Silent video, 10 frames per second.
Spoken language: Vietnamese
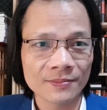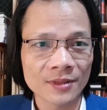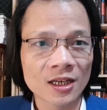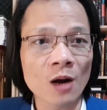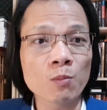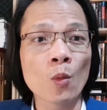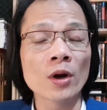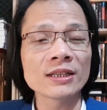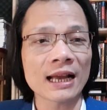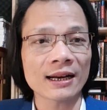không
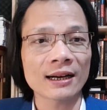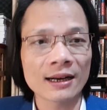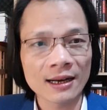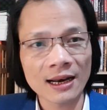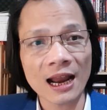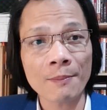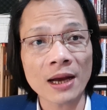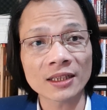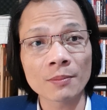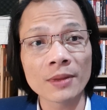muốn rằng là
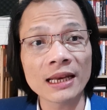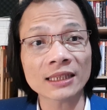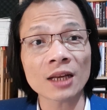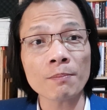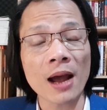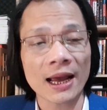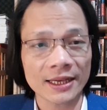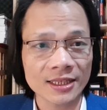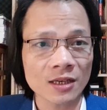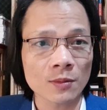bản thân Mỹ đã thất bại
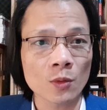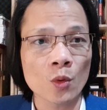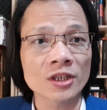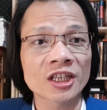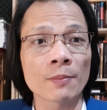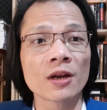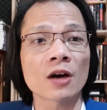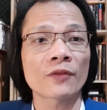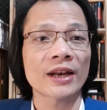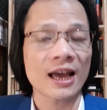trong công cuộc xâm
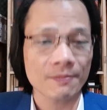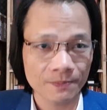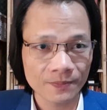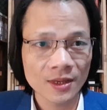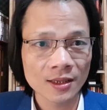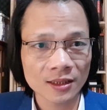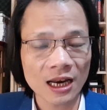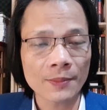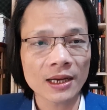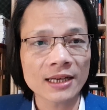lược Việt Nam từ
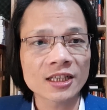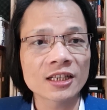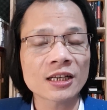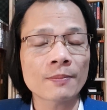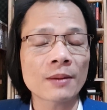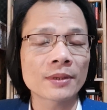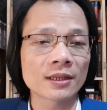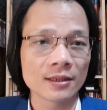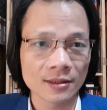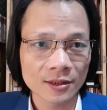năm một nghìn chín trăm năm mươi
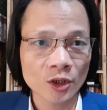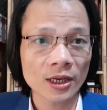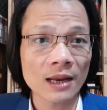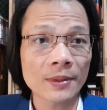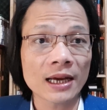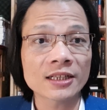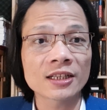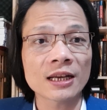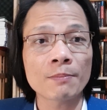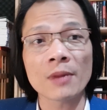tư cho đến năm một nghìn chín
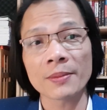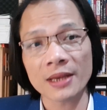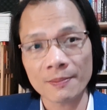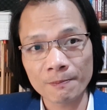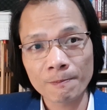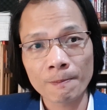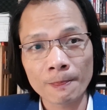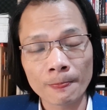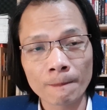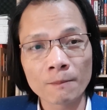trăm bảy mươi lăm.
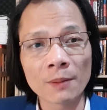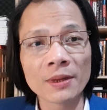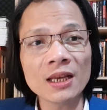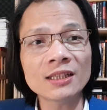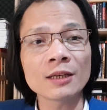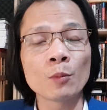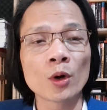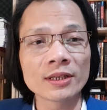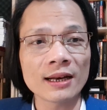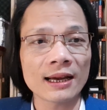Mà Mỹ chỉ
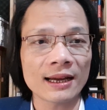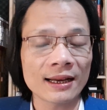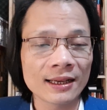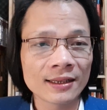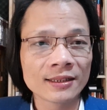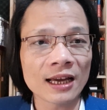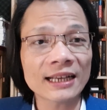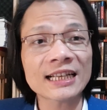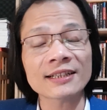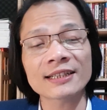muốn là nhận cái
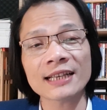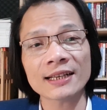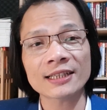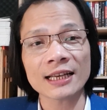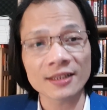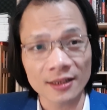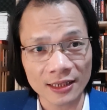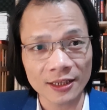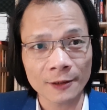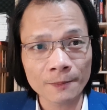xanh, xanh, xanh dưng là
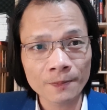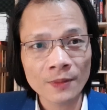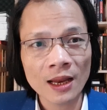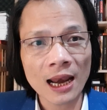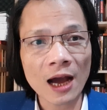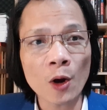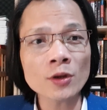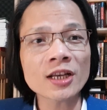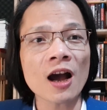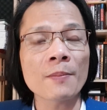gì? Là hỗ
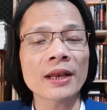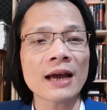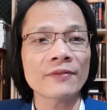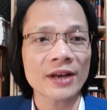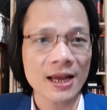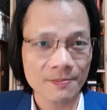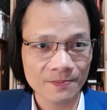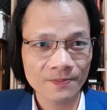trợ miền Nam Việt Nam